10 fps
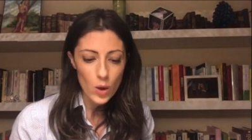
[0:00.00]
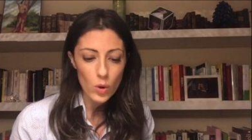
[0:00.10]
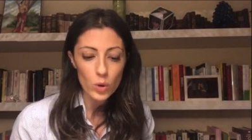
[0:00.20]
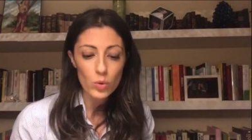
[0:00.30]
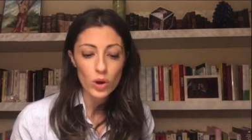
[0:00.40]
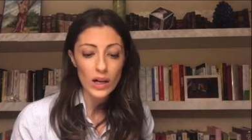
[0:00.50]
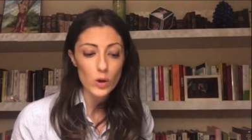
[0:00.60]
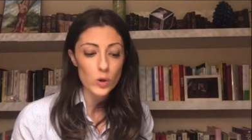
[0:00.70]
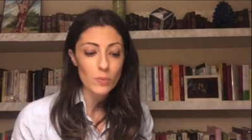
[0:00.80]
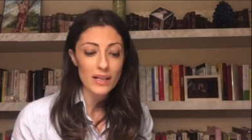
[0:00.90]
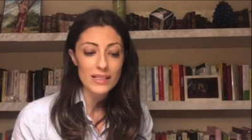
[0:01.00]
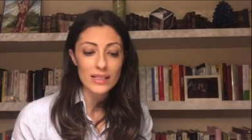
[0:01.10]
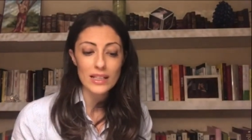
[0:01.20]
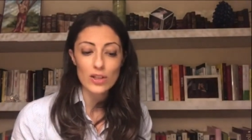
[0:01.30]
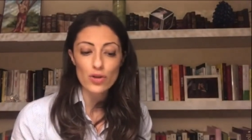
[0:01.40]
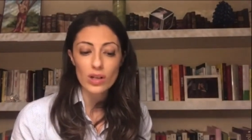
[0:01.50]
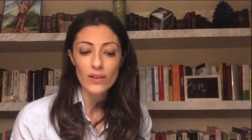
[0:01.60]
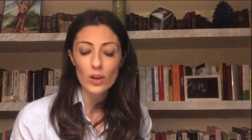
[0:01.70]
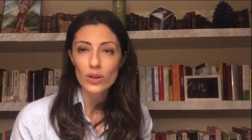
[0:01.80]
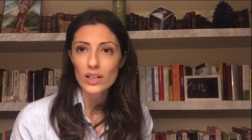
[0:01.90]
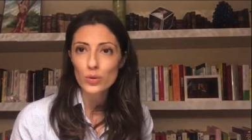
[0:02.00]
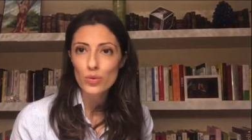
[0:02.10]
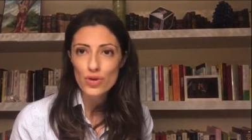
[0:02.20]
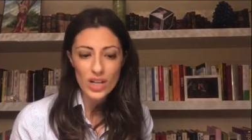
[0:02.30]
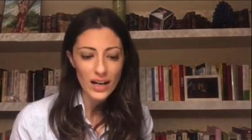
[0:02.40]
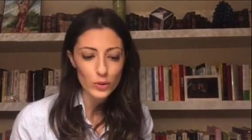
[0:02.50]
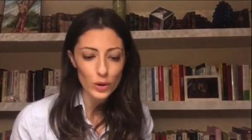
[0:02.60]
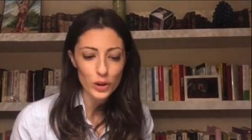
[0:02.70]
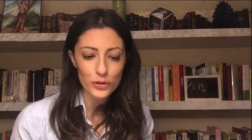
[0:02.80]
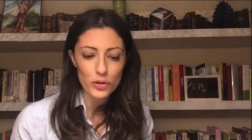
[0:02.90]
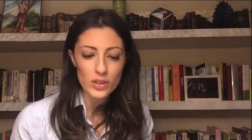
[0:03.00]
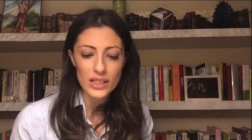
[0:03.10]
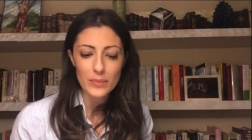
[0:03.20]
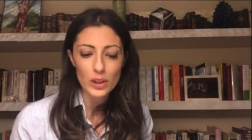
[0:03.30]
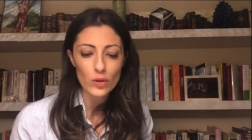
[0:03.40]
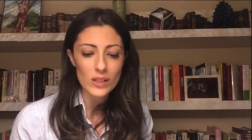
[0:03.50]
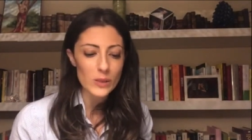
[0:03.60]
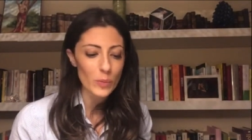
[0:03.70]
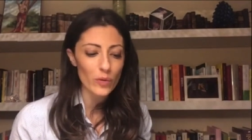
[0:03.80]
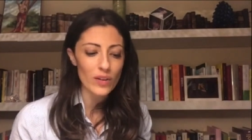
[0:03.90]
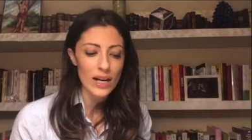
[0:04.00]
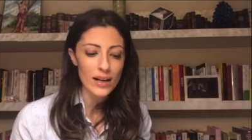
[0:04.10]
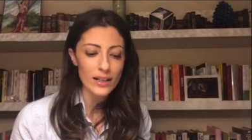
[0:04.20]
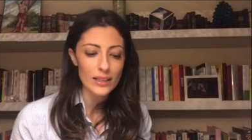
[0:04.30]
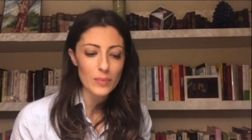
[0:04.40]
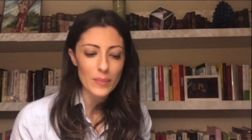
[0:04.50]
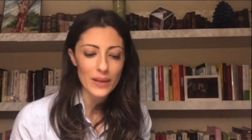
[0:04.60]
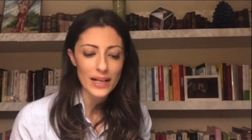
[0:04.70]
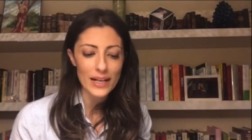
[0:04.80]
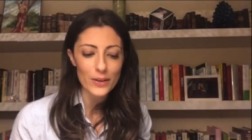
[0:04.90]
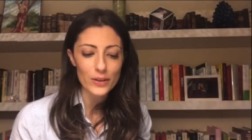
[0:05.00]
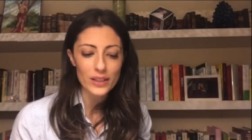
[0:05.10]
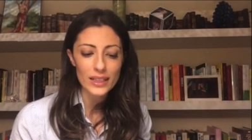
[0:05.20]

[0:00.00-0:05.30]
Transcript: Qualcuno la cosparse di caciocavallo grattugiato, il nonno si limitò a spolverarla di pepe nero.